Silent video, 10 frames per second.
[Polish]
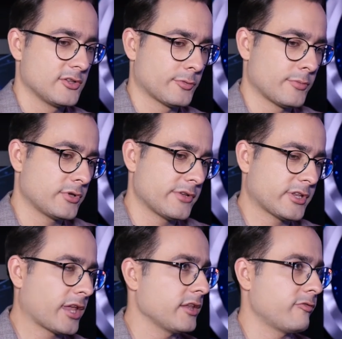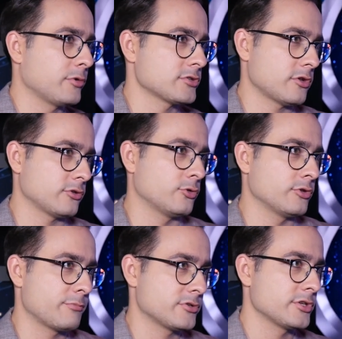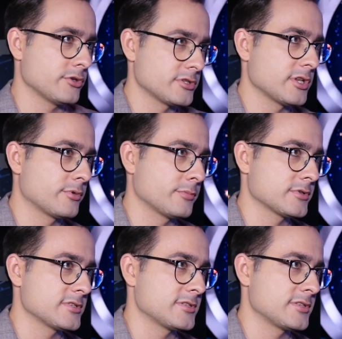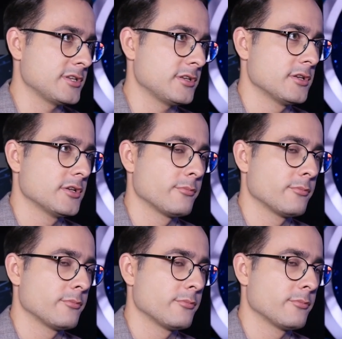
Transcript: to by było nawet takie nie w porządku nie przyjąć tej propozycji,